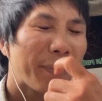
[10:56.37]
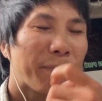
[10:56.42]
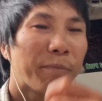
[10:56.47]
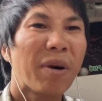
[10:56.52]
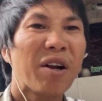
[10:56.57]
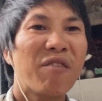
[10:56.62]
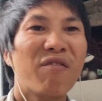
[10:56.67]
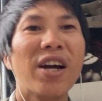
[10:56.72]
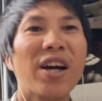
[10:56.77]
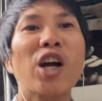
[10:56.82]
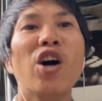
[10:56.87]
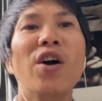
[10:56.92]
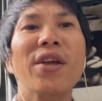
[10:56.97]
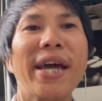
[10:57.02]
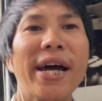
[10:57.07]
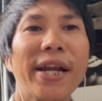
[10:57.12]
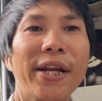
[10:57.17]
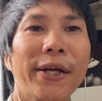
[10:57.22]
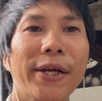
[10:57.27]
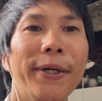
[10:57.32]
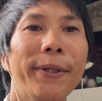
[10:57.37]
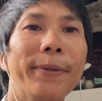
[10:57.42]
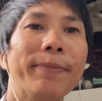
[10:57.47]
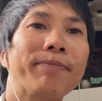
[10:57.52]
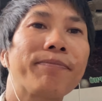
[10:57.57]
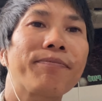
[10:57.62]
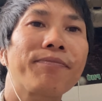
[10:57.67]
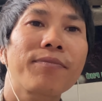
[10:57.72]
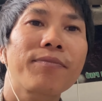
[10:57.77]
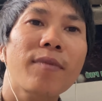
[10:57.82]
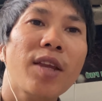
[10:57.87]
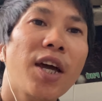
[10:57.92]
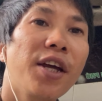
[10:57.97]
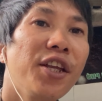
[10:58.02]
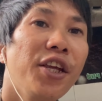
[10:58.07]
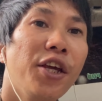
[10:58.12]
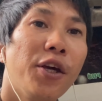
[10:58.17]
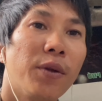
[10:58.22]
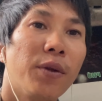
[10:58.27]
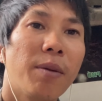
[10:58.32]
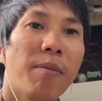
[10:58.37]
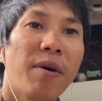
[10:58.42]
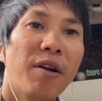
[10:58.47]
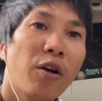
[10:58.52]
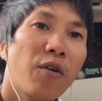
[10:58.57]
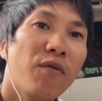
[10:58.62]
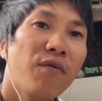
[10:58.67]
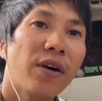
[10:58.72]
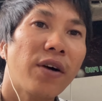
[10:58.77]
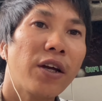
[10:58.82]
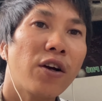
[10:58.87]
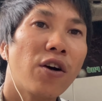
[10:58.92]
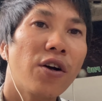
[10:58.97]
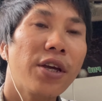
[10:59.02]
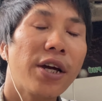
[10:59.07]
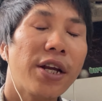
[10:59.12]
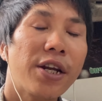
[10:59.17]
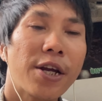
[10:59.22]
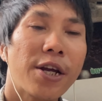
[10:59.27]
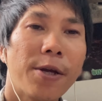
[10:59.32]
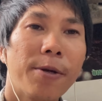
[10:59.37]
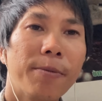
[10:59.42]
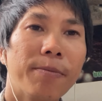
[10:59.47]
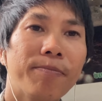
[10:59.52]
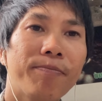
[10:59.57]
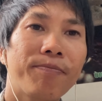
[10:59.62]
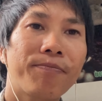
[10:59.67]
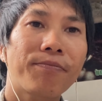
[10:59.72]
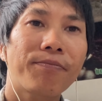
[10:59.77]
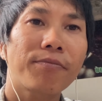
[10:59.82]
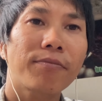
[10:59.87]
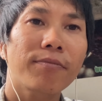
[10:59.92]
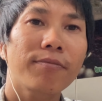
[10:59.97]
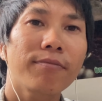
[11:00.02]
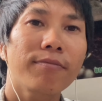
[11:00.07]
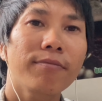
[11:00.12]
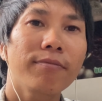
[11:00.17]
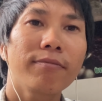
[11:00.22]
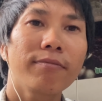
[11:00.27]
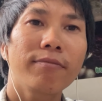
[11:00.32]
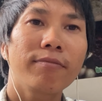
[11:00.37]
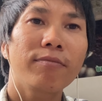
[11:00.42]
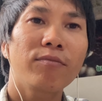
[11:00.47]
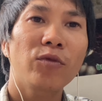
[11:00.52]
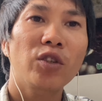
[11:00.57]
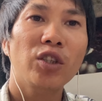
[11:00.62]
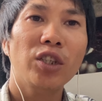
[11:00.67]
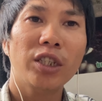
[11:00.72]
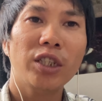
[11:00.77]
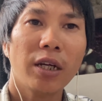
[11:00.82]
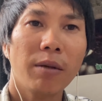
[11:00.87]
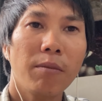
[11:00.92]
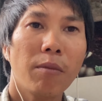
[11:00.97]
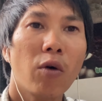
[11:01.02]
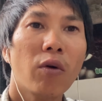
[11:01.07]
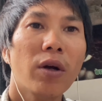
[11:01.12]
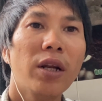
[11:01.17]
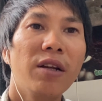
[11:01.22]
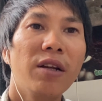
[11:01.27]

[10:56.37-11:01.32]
mình phải có giá trị ít nhiều thì mình cũng phải có giá trị trên một cái